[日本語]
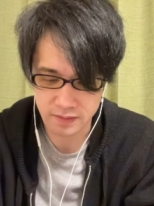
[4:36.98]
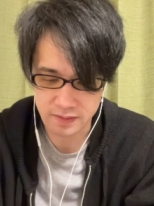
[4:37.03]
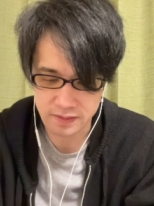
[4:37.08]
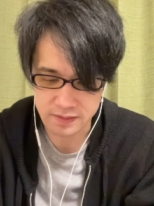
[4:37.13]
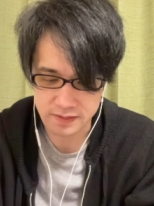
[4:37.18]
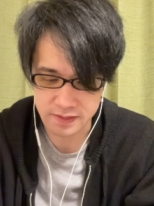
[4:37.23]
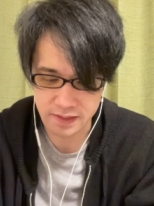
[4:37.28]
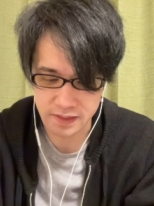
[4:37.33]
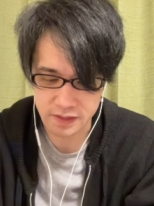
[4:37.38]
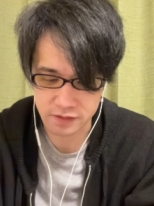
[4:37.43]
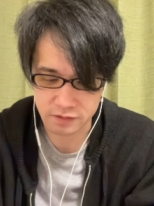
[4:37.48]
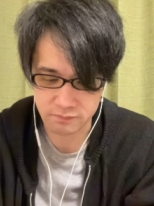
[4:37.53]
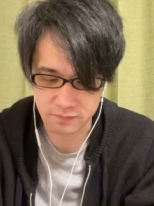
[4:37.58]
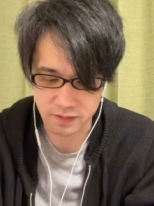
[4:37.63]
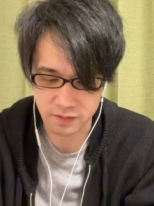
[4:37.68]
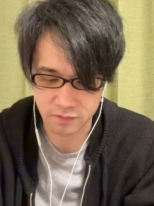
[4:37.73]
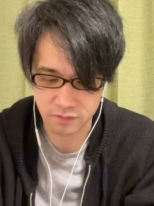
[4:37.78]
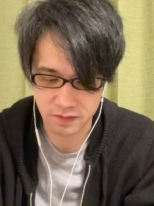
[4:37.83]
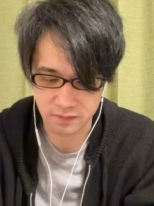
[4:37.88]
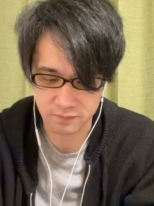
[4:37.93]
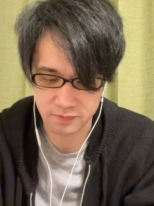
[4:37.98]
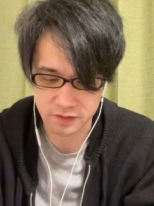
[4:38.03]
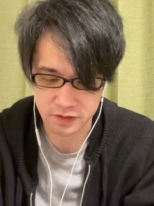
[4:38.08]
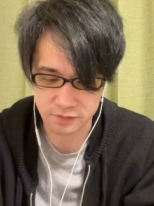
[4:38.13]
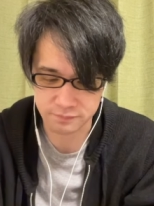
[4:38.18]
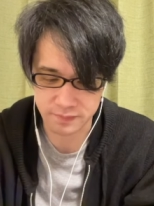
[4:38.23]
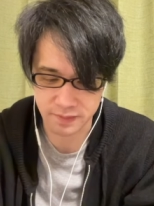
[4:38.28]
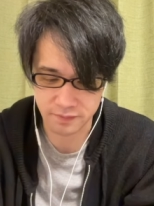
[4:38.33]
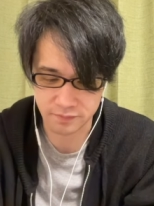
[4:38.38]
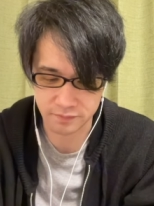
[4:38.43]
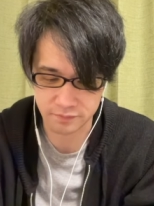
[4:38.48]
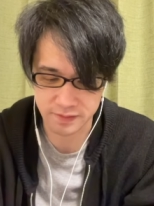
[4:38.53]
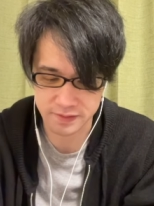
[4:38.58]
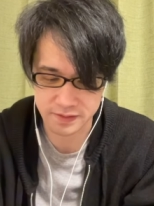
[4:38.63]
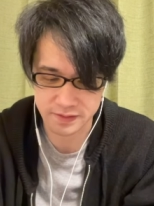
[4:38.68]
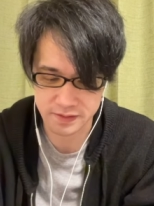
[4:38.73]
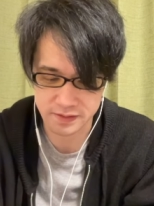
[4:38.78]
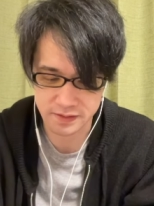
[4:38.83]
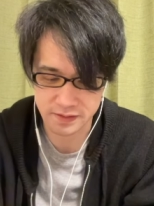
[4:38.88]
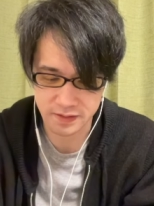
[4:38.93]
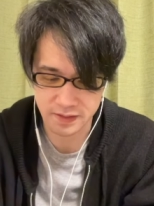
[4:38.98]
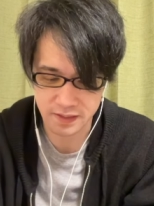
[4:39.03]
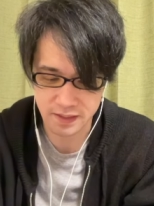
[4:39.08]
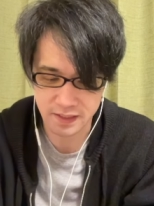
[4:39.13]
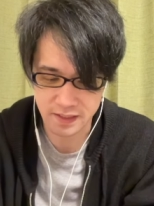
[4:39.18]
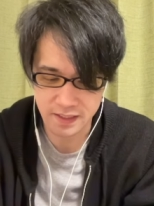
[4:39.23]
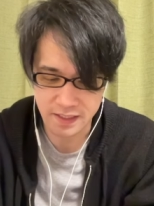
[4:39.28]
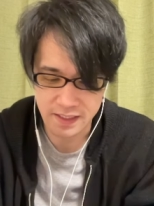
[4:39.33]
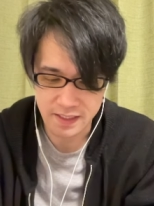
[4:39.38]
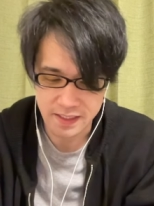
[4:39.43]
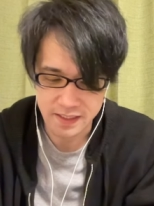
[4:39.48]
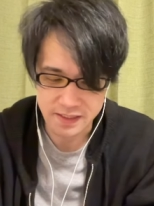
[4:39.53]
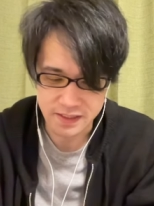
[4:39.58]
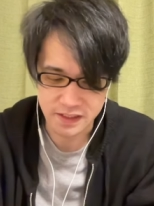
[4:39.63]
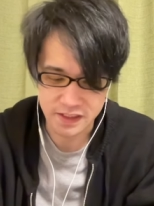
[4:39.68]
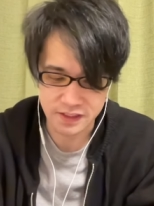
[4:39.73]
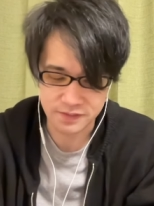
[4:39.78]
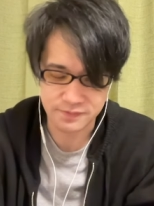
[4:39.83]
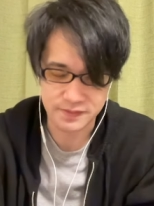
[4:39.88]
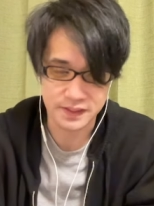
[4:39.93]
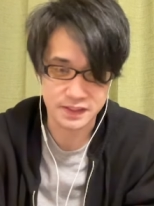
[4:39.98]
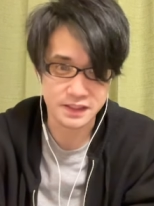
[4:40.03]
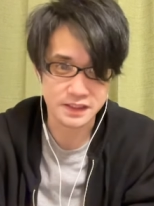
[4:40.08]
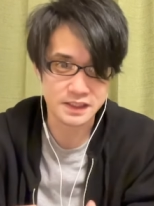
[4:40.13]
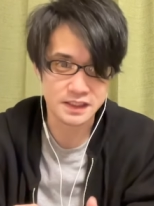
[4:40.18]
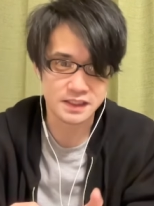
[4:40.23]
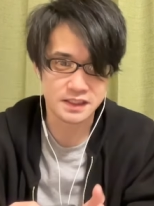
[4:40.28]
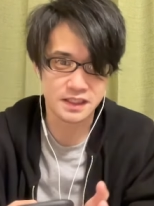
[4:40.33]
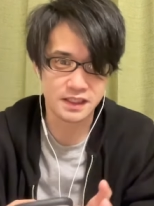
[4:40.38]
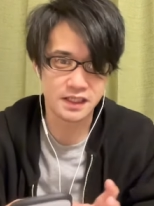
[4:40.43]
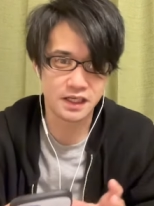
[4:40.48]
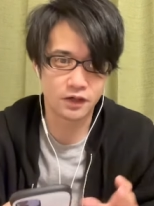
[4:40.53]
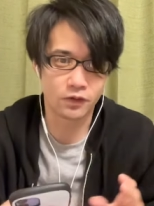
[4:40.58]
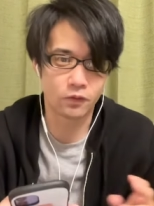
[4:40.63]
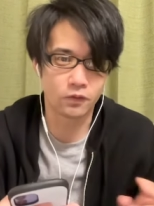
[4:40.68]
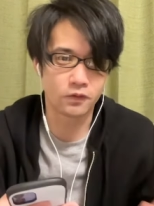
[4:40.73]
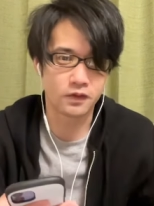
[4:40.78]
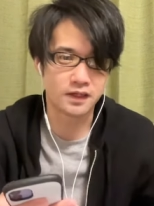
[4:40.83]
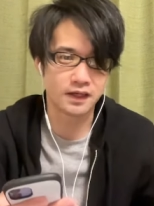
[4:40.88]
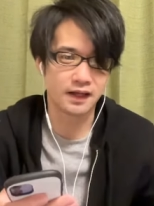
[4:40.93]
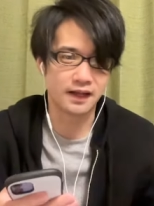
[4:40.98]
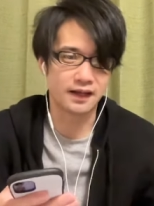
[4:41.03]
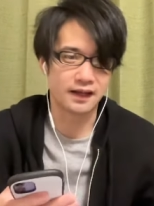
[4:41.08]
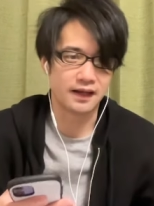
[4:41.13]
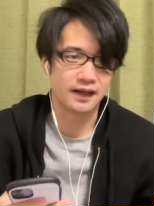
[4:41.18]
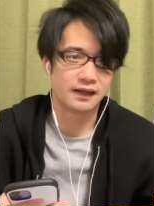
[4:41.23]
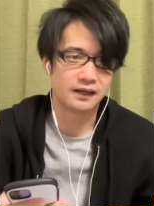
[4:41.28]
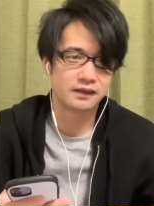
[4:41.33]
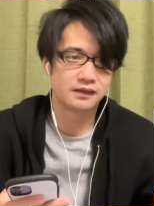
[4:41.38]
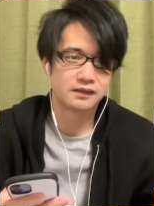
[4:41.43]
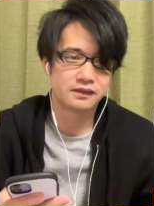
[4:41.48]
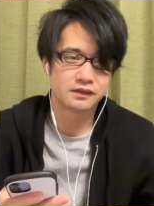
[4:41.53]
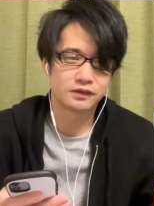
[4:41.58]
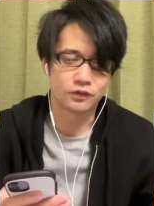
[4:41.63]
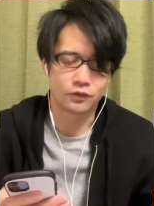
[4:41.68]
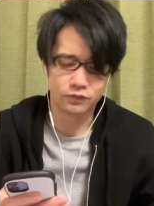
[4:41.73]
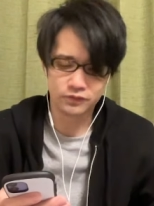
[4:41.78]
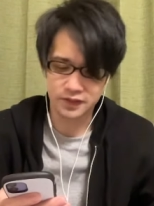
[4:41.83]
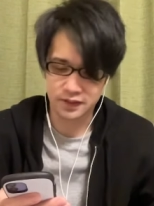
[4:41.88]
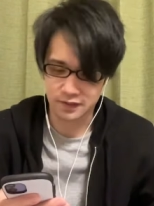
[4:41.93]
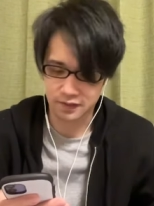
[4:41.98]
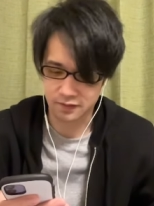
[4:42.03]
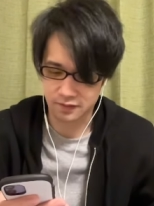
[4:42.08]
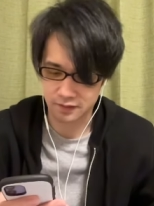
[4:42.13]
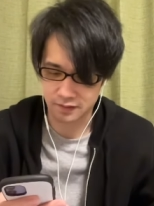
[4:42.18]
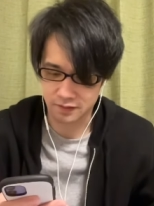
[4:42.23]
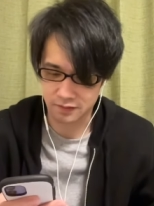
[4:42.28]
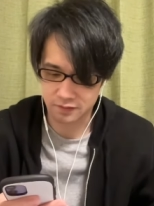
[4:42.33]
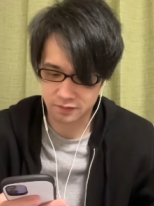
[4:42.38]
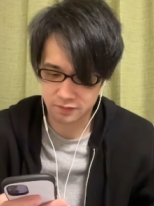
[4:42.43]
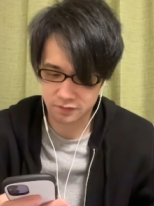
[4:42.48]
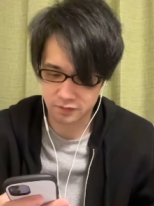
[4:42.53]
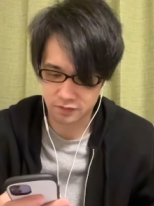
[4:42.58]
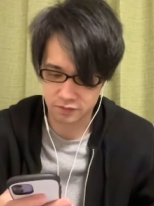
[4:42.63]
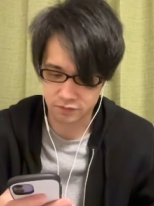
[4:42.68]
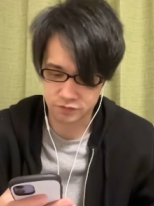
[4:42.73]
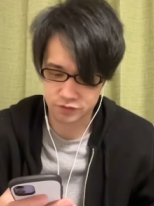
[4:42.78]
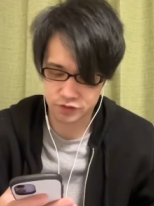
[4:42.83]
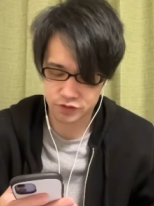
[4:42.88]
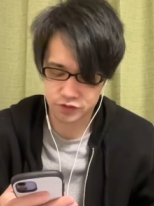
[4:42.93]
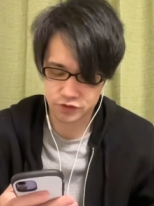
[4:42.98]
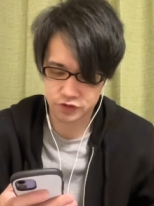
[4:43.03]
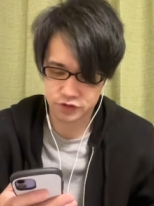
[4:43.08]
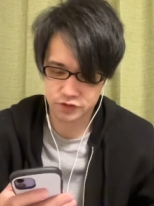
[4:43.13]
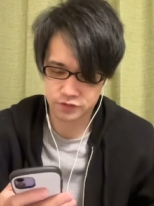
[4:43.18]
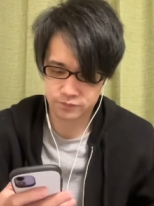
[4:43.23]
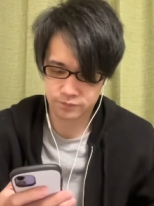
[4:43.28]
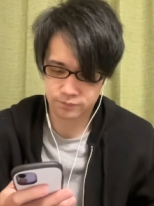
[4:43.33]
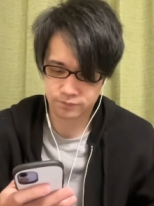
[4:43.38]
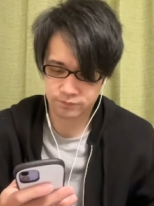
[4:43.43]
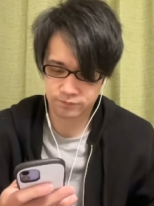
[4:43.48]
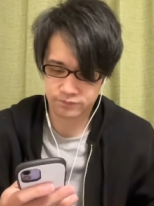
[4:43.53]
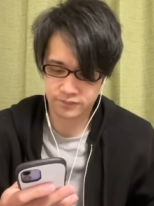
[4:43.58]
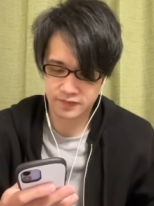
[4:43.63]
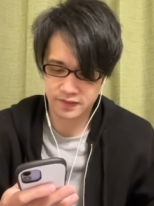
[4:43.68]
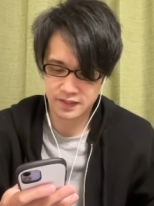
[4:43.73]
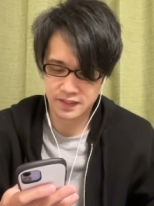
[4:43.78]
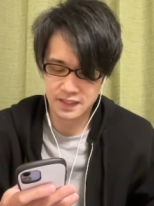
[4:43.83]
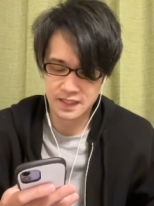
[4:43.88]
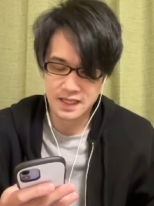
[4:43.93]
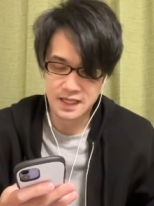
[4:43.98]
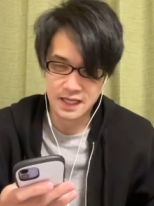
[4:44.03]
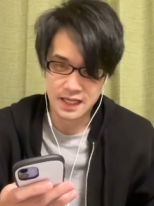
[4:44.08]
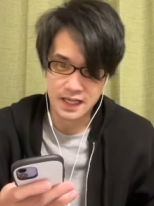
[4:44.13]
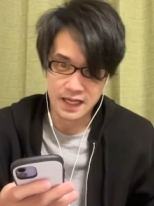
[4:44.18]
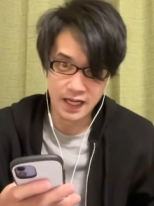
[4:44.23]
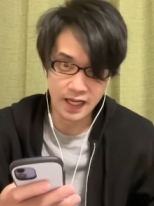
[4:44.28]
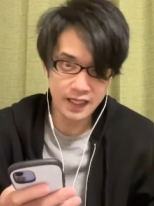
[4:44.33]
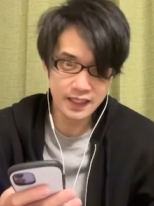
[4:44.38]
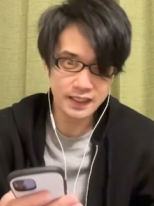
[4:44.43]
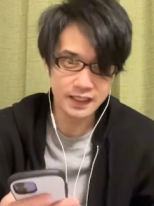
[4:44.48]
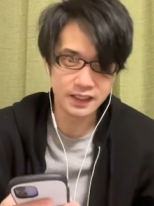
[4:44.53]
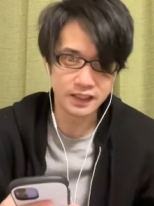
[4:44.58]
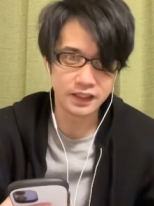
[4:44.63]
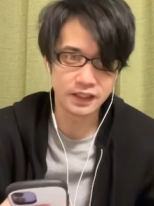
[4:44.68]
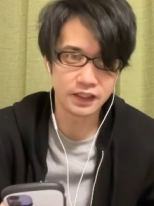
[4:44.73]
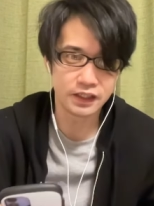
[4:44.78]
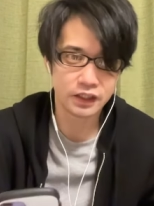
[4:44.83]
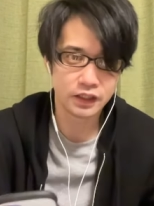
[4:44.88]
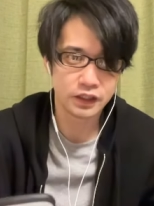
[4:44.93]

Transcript: チェンソーマンコラボスーパーゴッです地引きしてやろうかこんなんなんかなよしはい